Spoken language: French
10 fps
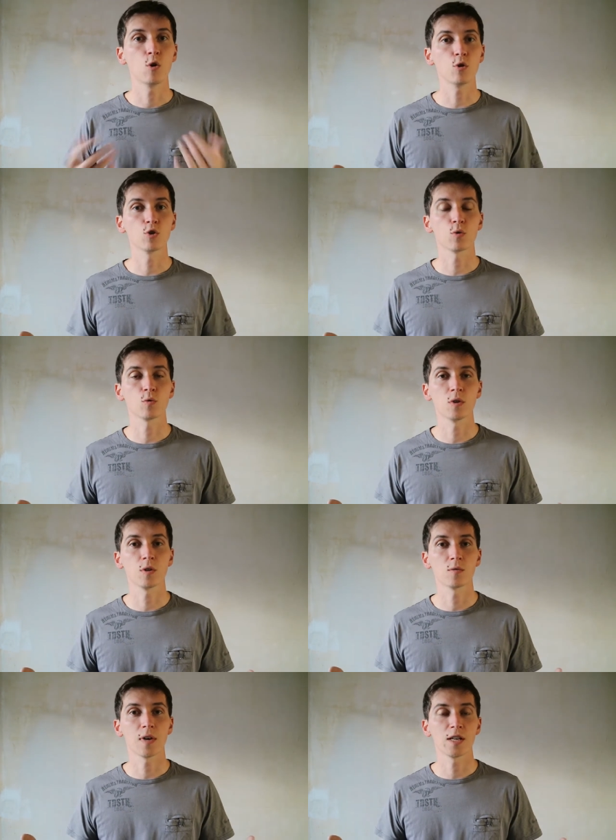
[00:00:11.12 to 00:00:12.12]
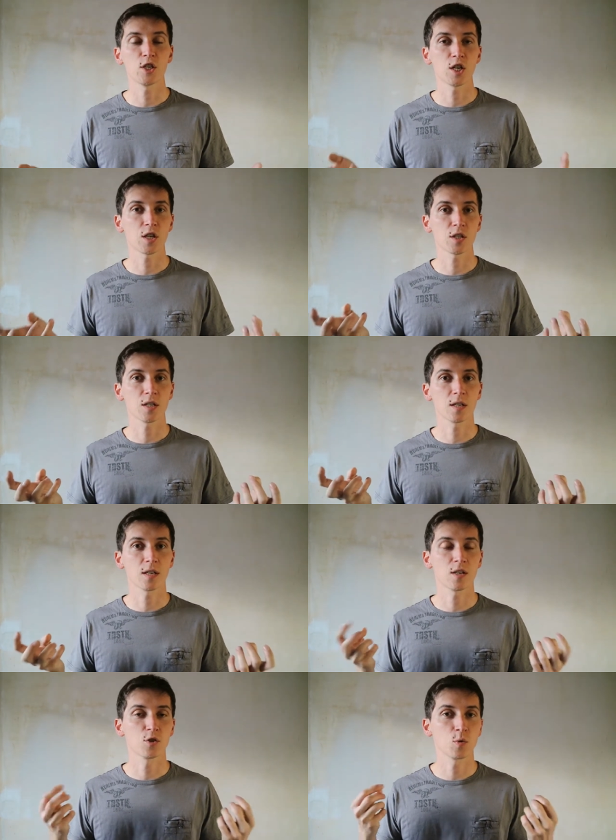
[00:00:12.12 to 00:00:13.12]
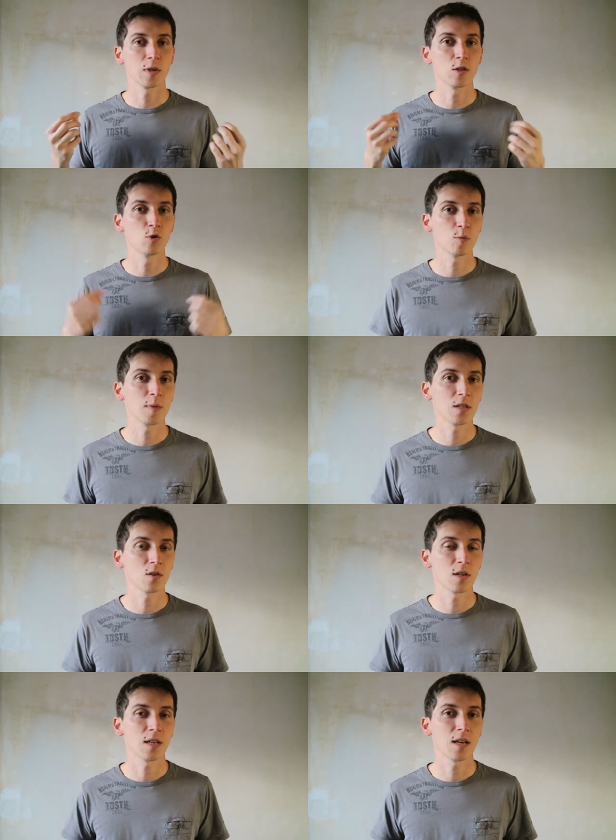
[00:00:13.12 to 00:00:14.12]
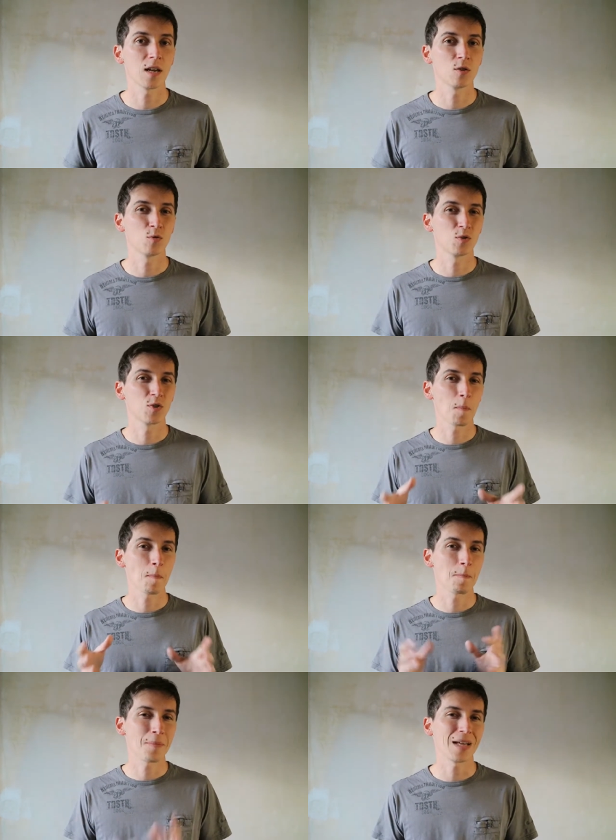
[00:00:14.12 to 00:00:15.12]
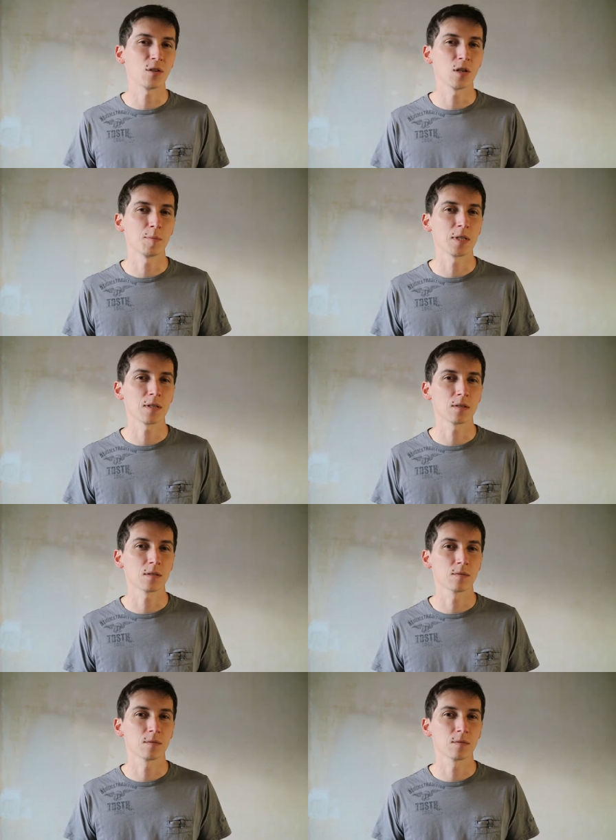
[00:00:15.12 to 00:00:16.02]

Aujourd'hui, on va aller chercher quels sont les domaines dans lesquels nous ne sommes pas dans la maîtrise.